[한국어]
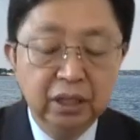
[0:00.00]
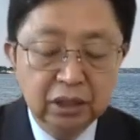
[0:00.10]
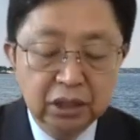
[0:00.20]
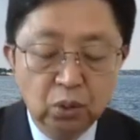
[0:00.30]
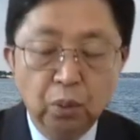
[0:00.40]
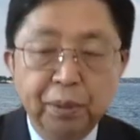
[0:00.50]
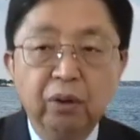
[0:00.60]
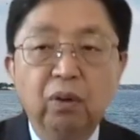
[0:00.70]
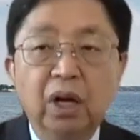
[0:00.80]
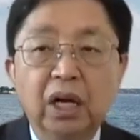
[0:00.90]
그
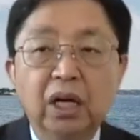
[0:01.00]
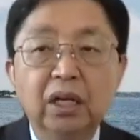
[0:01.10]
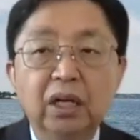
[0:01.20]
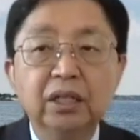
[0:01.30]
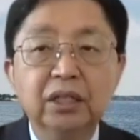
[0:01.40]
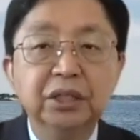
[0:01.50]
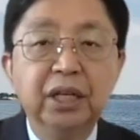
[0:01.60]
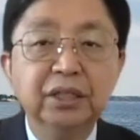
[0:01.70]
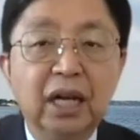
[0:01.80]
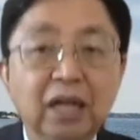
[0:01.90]
고백과
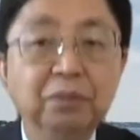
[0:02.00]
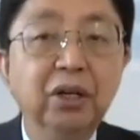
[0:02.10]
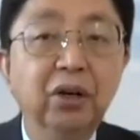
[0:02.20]
그들의 삶이